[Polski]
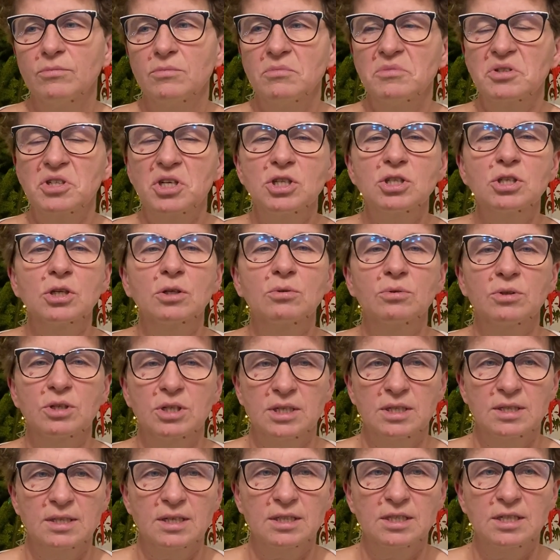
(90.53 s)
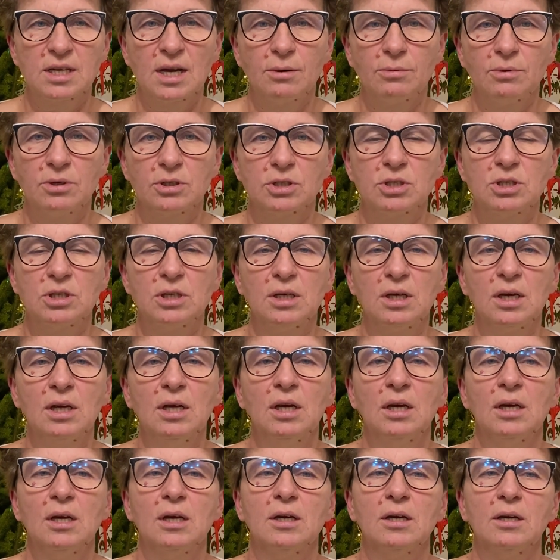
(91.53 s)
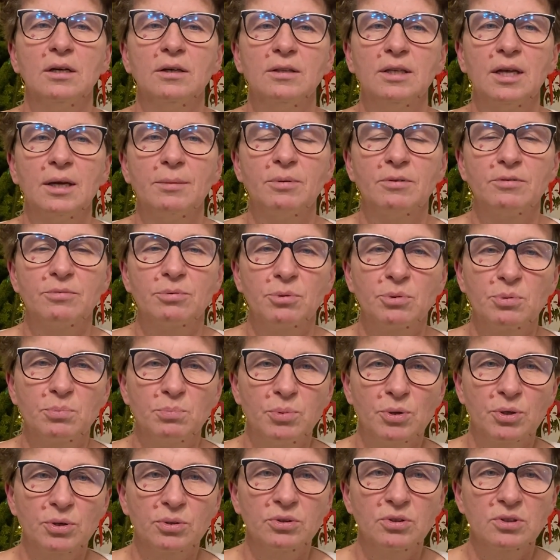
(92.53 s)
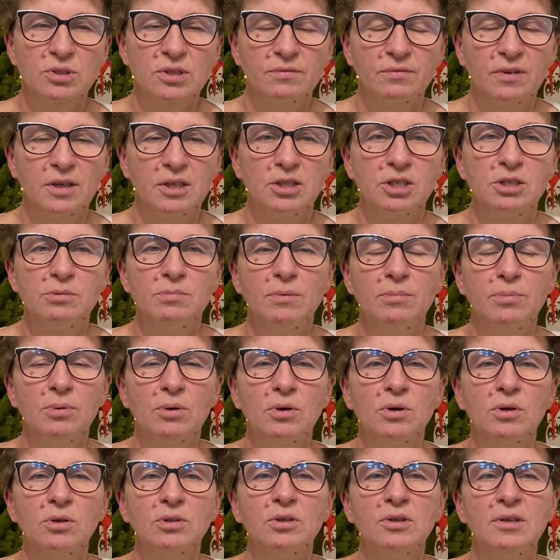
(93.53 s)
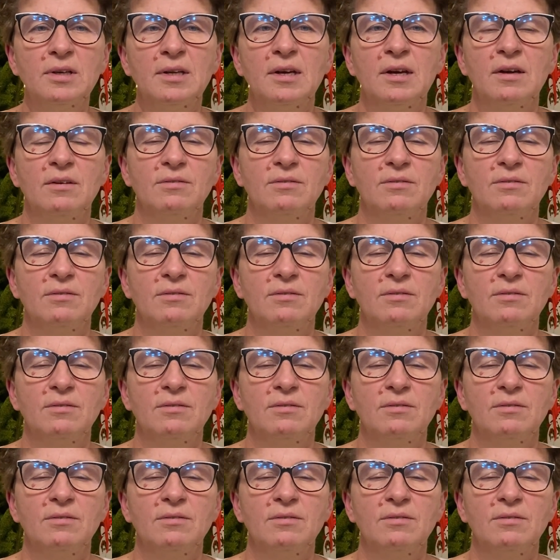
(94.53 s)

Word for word: rzeczy, które się zadziały, czyli y, najpierw prognozowaliśmy pogodę,